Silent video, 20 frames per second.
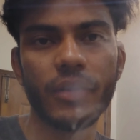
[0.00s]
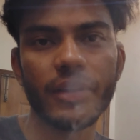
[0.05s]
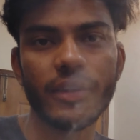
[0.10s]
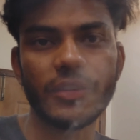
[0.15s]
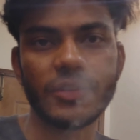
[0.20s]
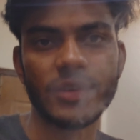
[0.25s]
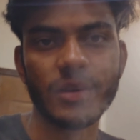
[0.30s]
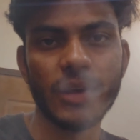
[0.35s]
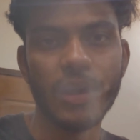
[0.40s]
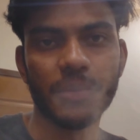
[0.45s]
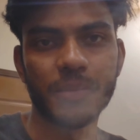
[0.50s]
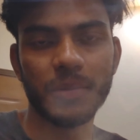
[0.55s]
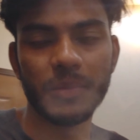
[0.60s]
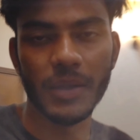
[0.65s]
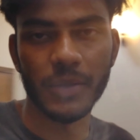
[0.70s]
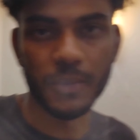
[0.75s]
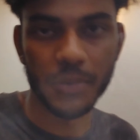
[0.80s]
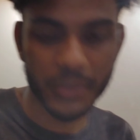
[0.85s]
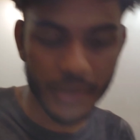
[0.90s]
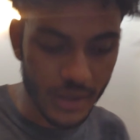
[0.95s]
बाबा रिंग आपके
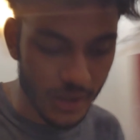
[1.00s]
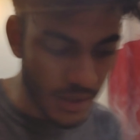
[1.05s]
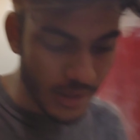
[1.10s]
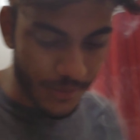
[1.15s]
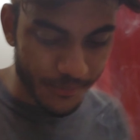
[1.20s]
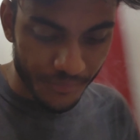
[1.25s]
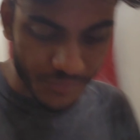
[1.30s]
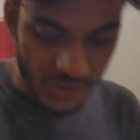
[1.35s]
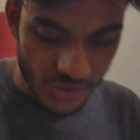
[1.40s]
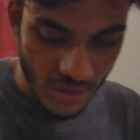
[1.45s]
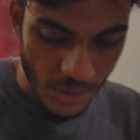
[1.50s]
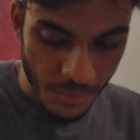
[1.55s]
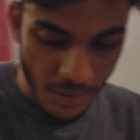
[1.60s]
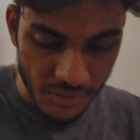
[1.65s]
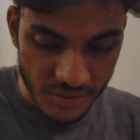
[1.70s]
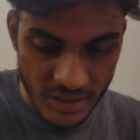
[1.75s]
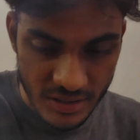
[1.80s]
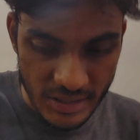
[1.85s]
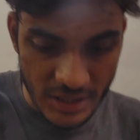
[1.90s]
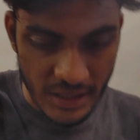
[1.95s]
भाई को सर
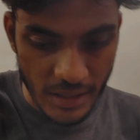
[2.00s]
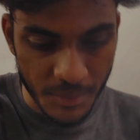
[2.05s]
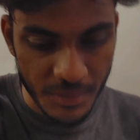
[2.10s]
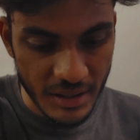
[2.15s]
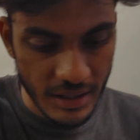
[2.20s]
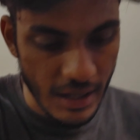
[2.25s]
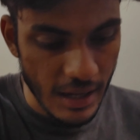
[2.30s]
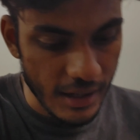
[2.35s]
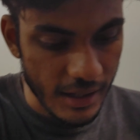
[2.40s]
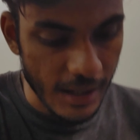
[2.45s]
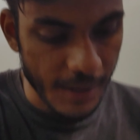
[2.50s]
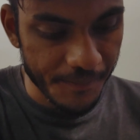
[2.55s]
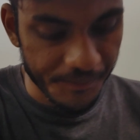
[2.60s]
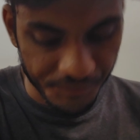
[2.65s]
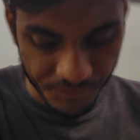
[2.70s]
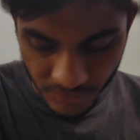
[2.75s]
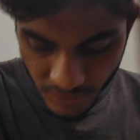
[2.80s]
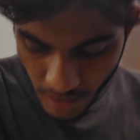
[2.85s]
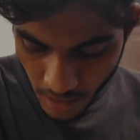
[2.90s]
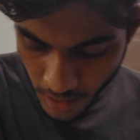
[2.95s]
बाबा जी सीन अभी यह है कि
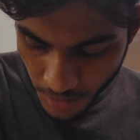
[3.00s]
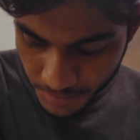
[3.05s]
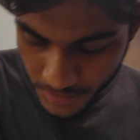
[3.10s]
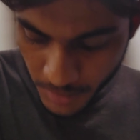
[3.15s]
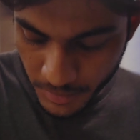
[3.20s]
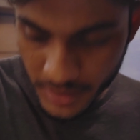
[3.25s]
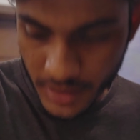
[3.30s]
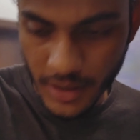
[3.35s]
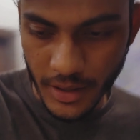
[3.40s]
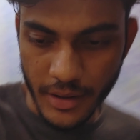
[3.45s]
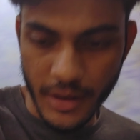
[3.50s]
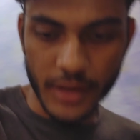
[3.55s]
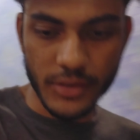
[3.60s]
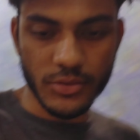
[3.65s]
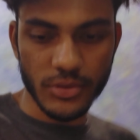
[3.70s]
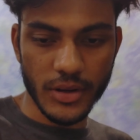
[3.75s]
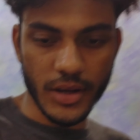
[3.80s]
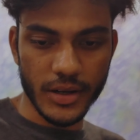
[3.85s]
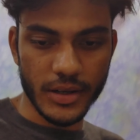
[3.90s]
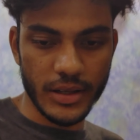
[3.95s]
आपका भाई घर आ
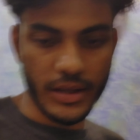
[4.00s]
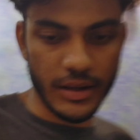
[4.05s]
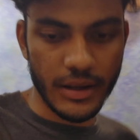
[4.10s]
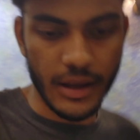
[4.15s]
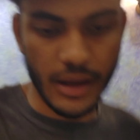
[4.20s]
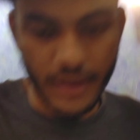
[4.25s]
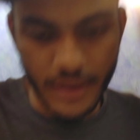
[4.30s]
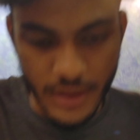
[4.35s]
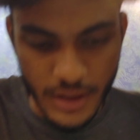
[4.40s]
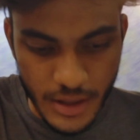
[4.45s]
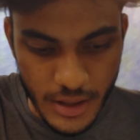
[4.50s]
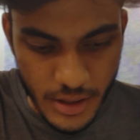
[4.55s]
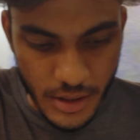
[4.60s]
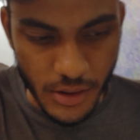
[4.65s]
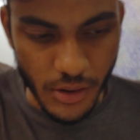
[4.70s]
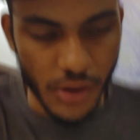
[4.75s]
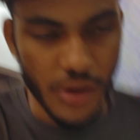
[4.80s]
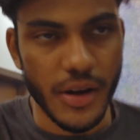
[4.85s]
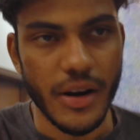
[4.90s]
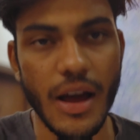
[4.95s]
चुका है ठीक है
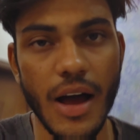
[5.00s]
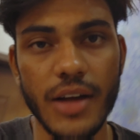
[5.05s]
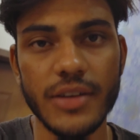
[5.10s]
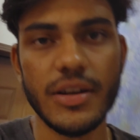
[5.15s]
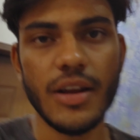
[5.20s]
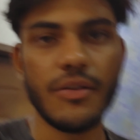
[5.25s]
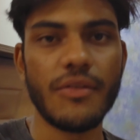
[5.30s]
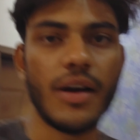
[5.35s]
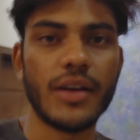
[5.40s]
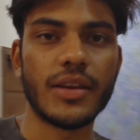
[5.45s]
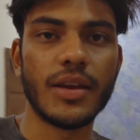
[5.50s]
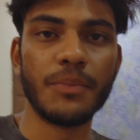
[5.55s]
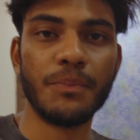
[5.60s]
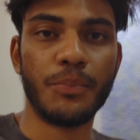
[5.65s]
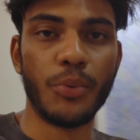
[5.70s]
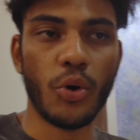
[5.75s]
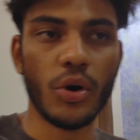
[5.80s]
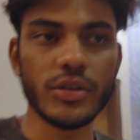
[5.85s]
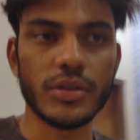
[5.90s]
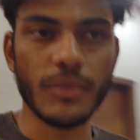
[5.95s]
और आज यार वाकई
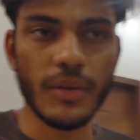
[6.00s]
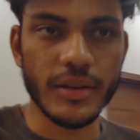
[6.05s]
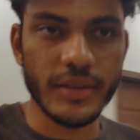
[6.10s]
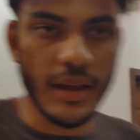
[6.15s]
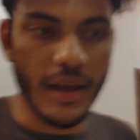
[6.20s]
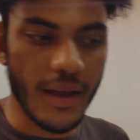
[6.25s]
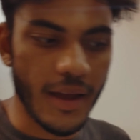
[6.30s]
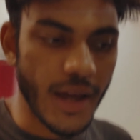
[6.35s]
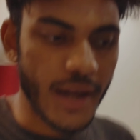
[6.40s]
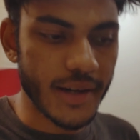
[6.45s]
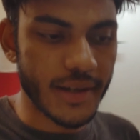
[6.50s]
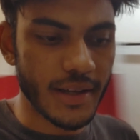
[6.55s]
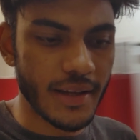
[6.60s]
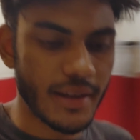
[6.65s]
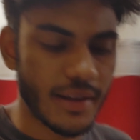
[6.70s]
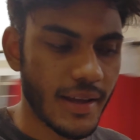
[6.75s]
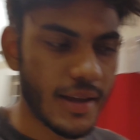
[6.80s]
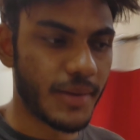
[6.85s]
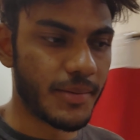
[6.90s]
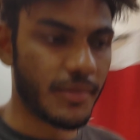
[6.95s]
बहुत मजा आया है
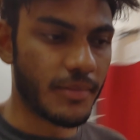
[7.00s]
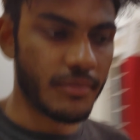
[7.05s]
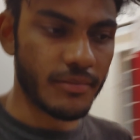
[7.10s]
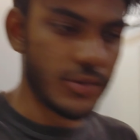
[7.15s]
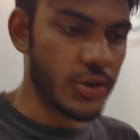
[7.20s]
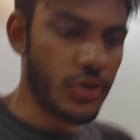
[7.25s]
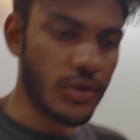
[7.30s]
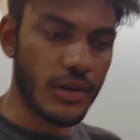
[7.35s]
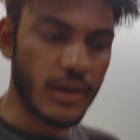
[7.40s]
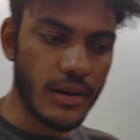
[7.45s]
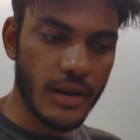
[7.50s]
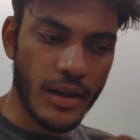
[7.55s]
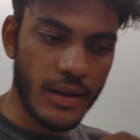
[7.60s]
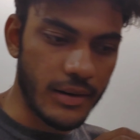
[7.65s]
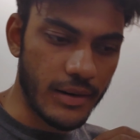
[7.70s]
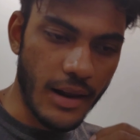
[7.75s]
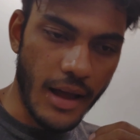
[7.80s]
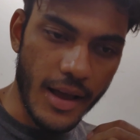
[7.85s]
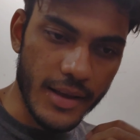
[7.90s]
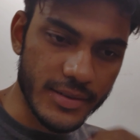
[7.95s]
ठीक है जो
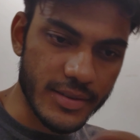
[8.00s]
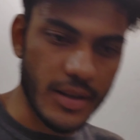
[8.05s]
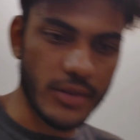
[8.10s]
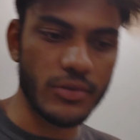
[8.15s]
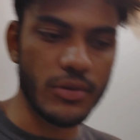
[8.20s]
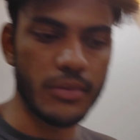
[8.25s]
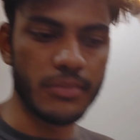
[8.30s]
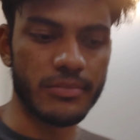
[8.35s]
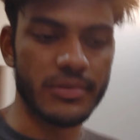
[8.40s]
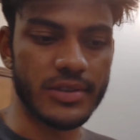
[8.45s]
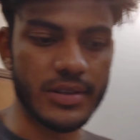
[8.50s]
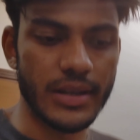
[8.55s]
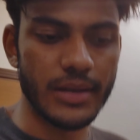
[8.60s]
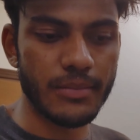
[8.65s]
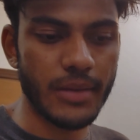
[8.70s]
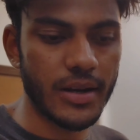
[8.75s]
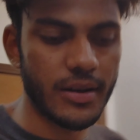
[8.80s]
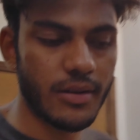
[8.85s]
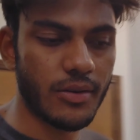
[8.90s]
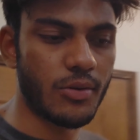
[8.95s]
लास्ट का जो
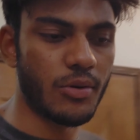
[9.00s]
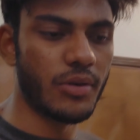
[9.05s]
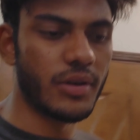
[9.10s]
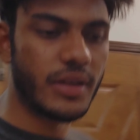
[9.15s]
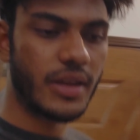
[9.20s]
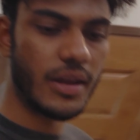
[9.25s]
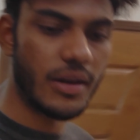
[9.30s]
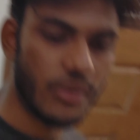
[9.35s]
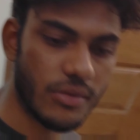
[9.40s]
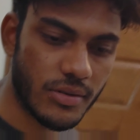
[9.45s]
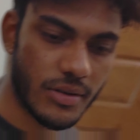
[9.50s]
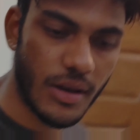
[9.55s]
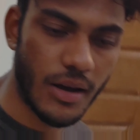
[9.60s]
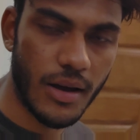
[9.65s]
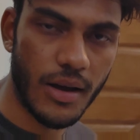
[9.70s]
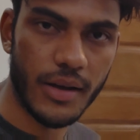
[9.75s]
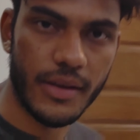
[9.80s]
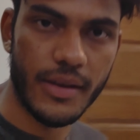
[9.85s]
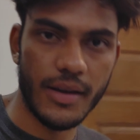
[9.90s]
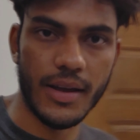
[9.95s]
सीन मैंने रिकॉर्ड किया ना
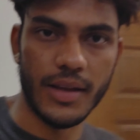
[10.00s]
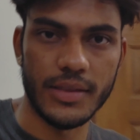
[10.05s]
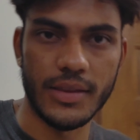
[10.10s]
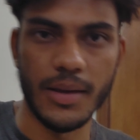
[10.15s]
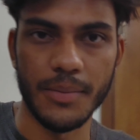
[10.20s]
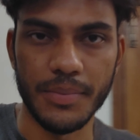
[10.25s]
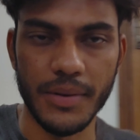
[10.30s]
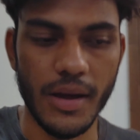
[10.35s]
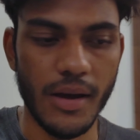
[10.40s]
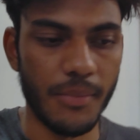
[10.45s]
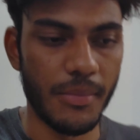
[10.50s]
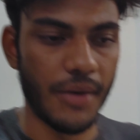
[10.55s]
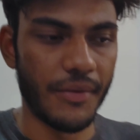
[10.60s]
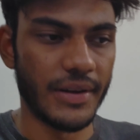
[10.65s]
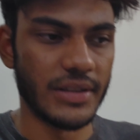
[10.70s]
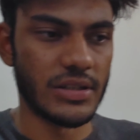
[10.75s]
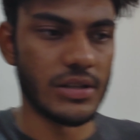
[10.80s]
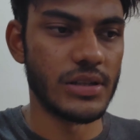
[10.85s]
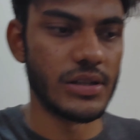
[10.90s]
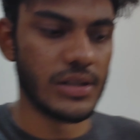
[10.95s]
उसका क्या कहते हैं अपना
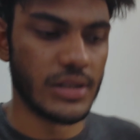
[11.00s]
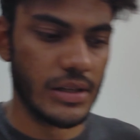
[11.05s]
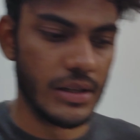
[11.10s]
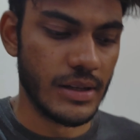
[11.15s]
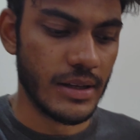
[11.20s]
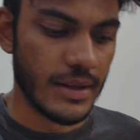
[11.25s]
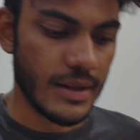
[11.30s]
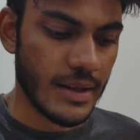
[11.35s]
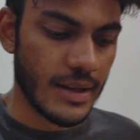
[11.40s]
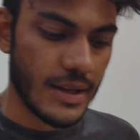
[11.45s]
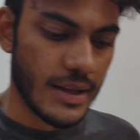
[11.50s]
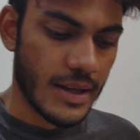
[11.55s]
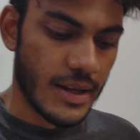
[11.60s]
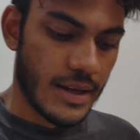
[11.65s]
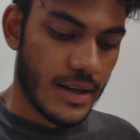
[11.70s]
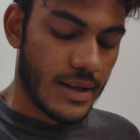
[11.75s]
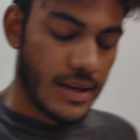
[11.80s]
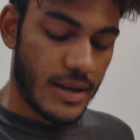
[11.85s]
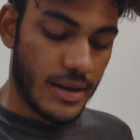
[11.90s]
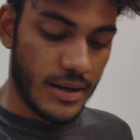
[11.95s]
बाबा जी
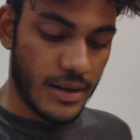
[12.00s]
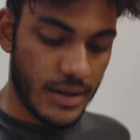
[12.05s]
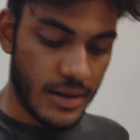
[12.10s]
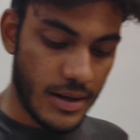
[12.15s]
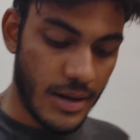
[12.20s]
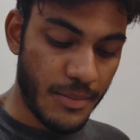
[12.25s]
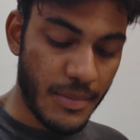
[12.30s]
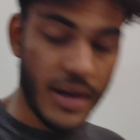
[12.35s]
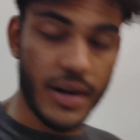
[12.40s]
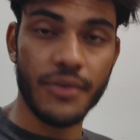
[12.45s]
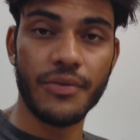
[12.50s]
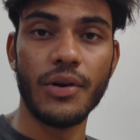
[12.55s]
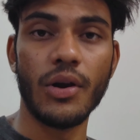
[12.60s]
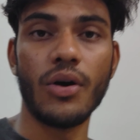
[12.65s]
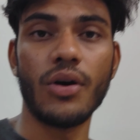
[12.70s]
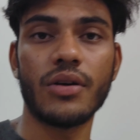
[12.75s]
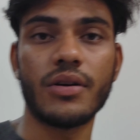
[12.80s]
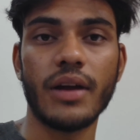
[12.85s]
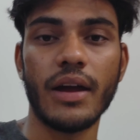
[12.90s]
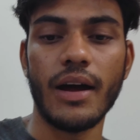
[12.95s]
हमारे
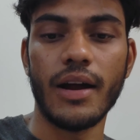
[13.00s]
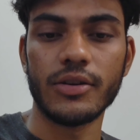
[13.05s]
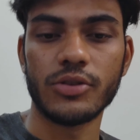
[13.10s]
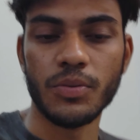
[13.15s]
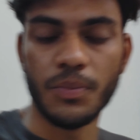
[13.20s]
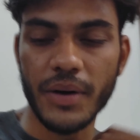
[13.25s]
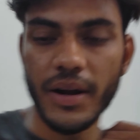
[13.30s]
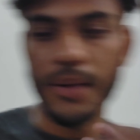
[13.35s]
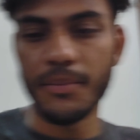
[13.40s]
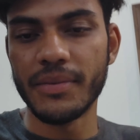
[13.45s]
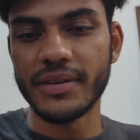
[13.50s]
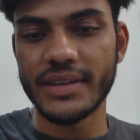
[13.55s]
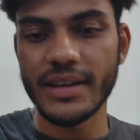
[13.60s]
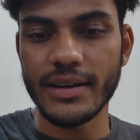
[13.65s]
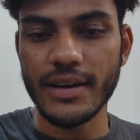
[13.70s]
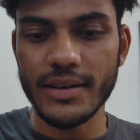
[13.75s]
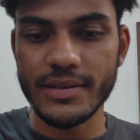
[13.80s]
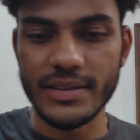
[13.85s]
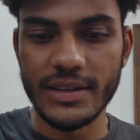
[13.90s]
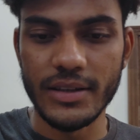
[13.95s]
ब्लॉग का यार तो बड़ा
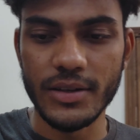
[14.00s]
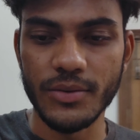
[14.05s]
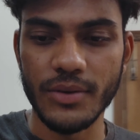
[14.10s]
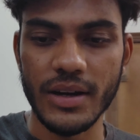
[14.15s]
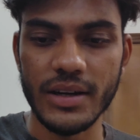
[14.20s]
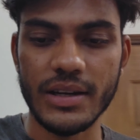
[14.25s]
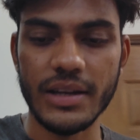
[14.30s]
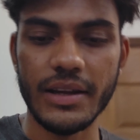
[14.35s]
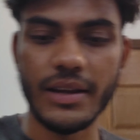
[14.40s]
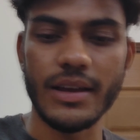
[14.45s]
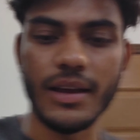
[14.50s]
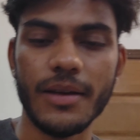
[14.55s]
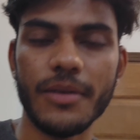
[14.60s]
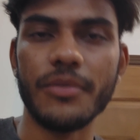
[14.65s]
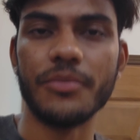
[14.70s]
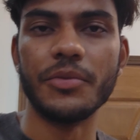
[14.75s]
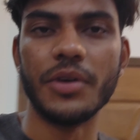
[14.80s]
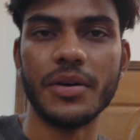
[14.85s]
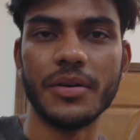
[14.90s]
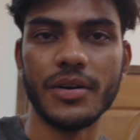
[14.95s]
मजे का सीन हुआ है ठीक है
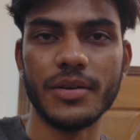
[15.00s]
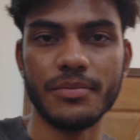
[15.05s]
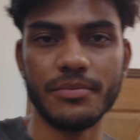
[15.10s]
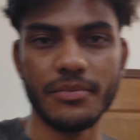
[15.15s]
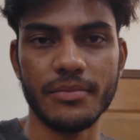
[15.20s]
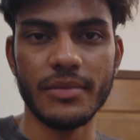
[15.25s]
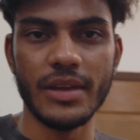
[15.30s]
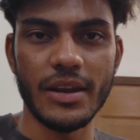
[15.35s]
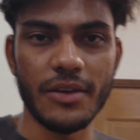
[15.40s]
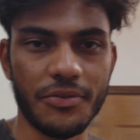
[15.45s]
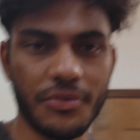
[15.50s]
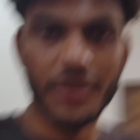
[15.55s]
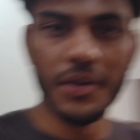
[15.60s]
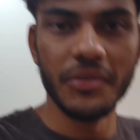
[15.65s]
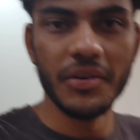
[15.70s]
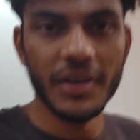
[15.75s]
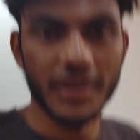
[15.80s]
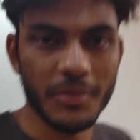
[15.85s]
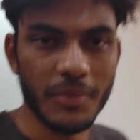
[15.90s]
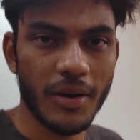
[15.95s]
मेरा
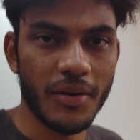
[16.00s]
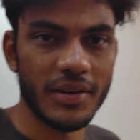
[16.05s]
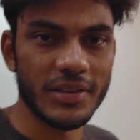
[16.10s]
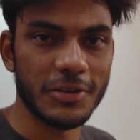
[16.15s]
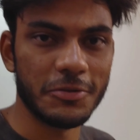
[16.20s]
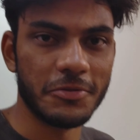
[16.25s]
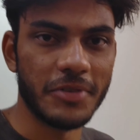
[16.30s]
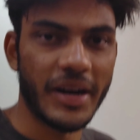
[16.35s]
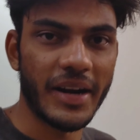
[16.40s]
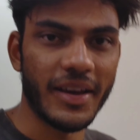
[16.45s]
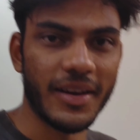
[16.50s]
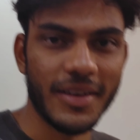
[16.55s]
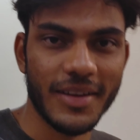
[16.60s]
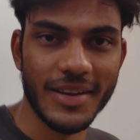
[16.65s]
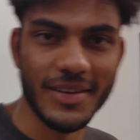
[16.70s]
फेवरेट बाबा जी बेड़ा